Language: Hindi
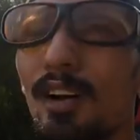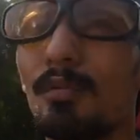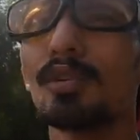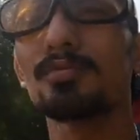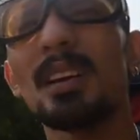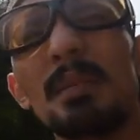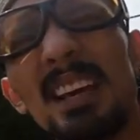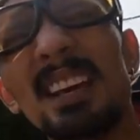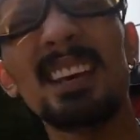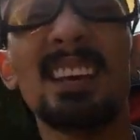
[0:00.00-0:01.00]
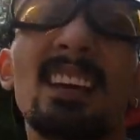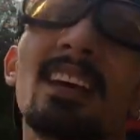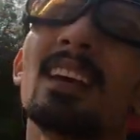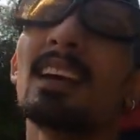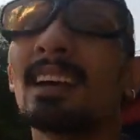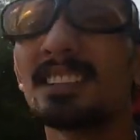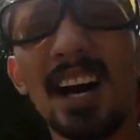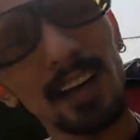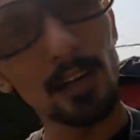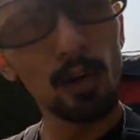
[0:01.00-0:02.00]
ऑलमोस्ट मैं भी
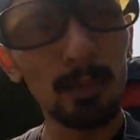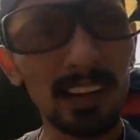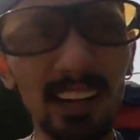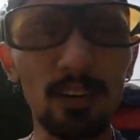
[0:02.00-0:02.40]
चार किलोमीटर